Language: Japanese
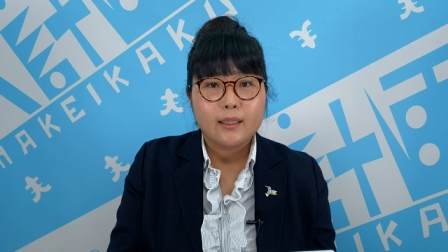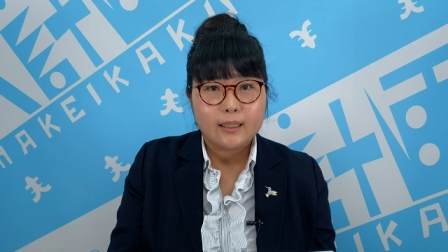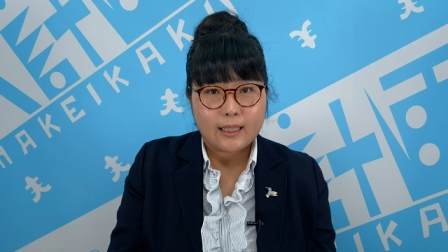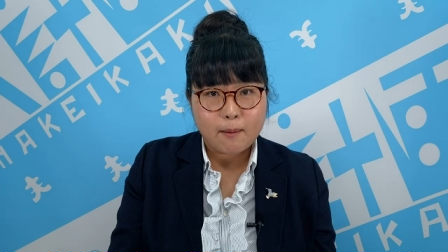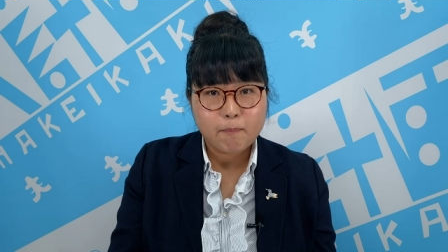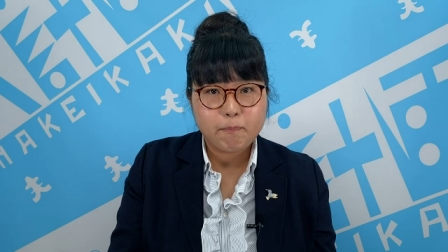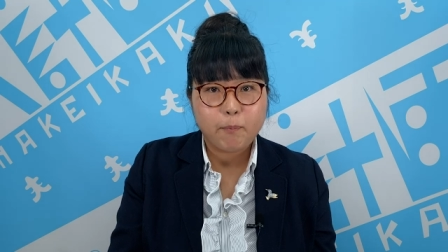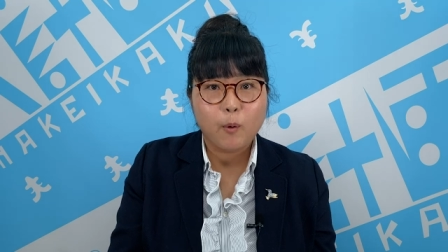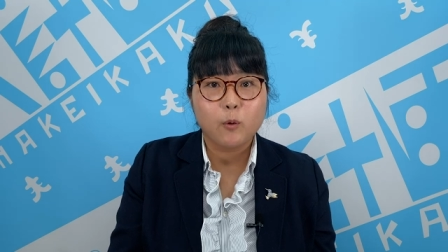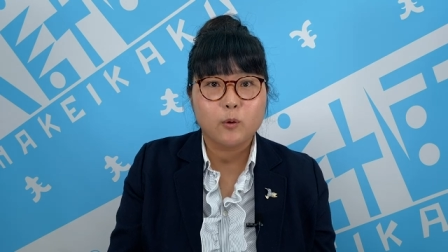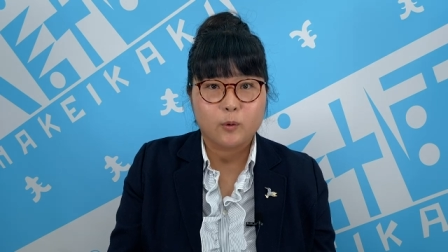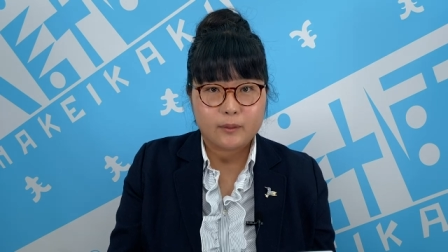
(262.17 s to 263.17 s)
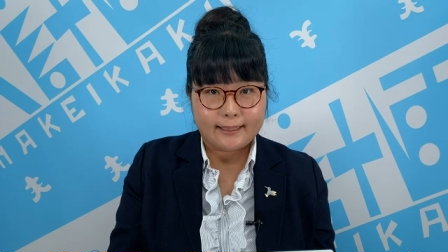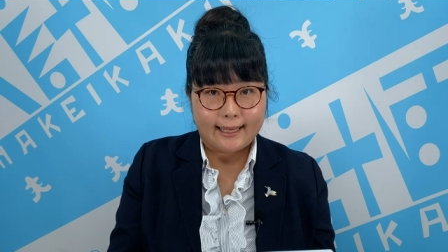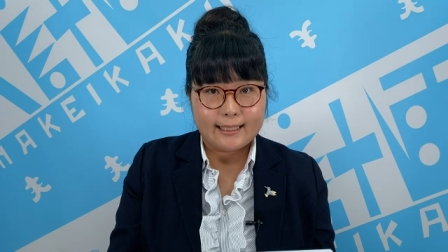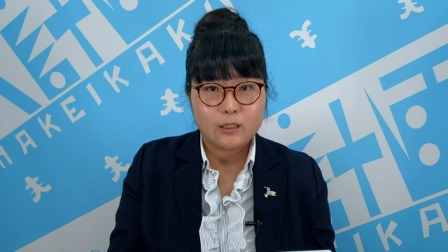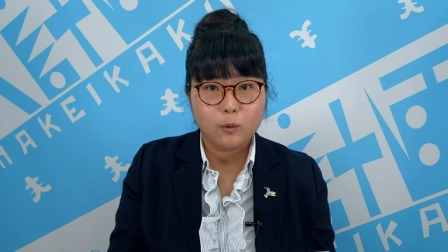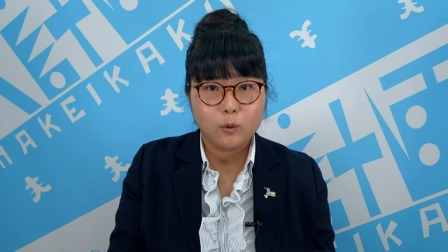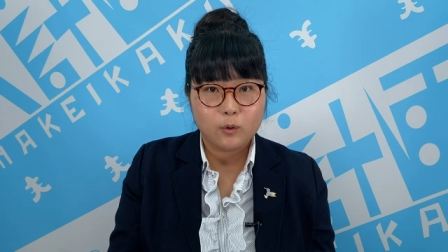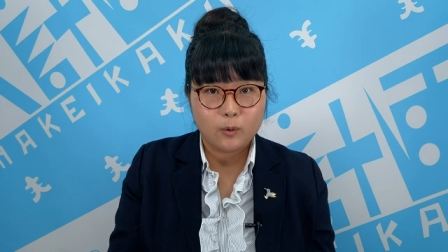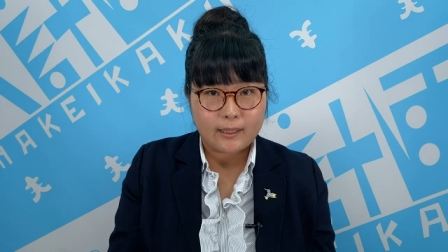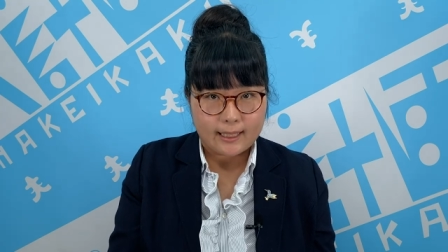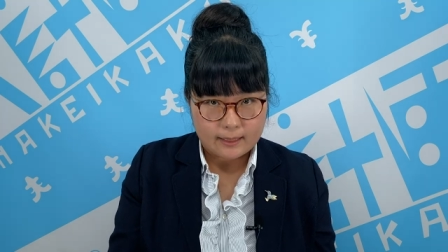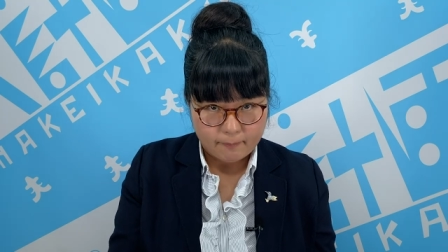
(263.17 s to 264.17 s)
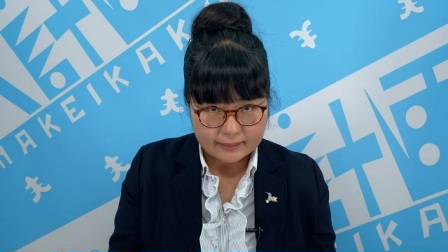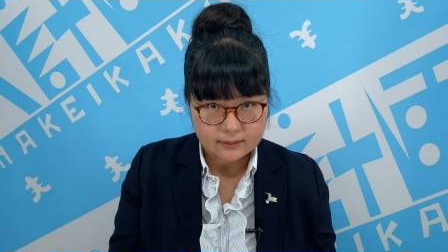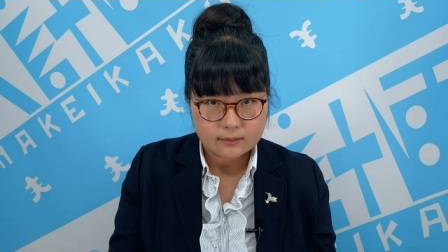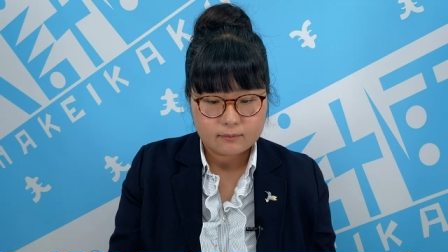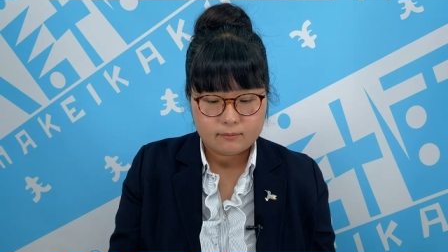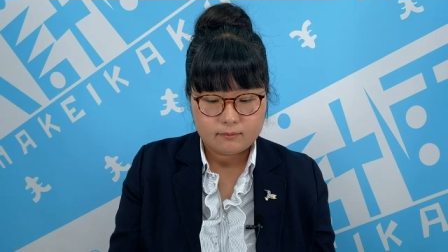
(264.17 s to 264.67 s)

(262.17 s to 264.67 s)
減法の対象となります。